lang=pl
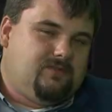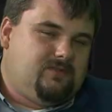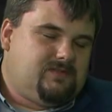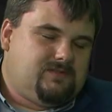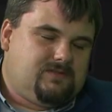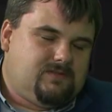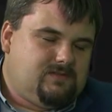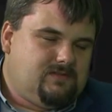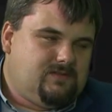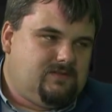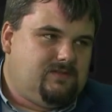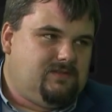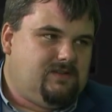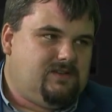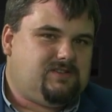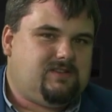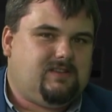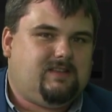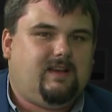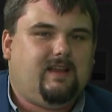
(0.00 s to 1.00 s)
jest y,
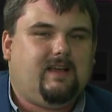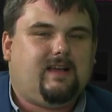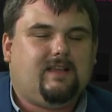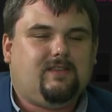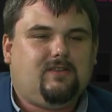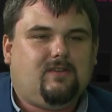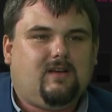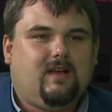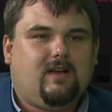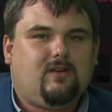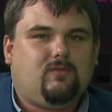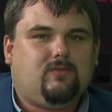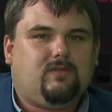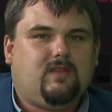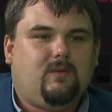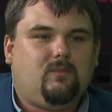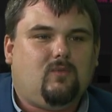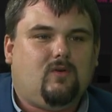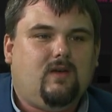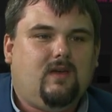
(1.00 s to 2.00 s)
jeszcze daleka droga ku
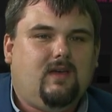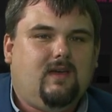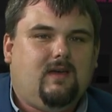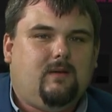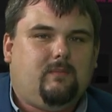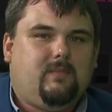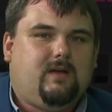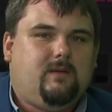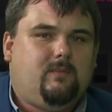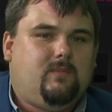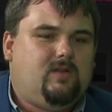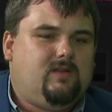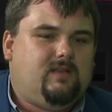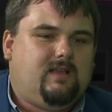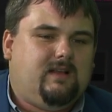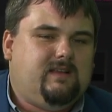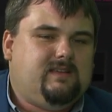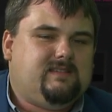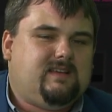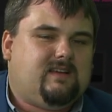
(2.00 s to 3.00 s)
temu. Mamy
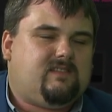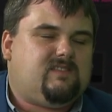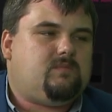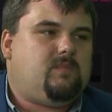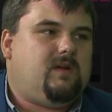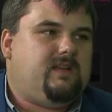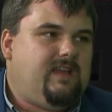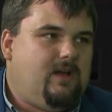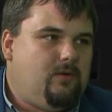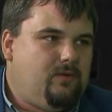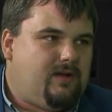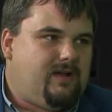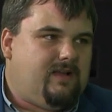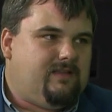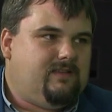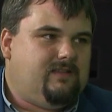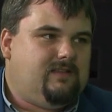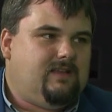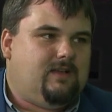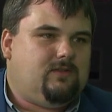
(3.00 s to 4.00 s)
na listach wspaniałych
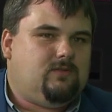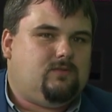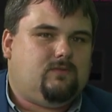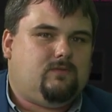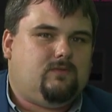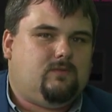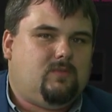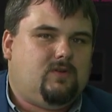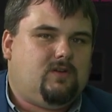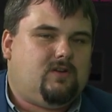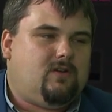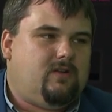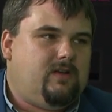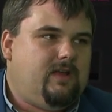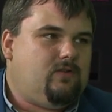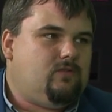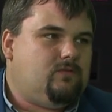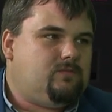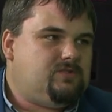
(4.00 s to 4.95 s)
kandydatów, moich kolegów,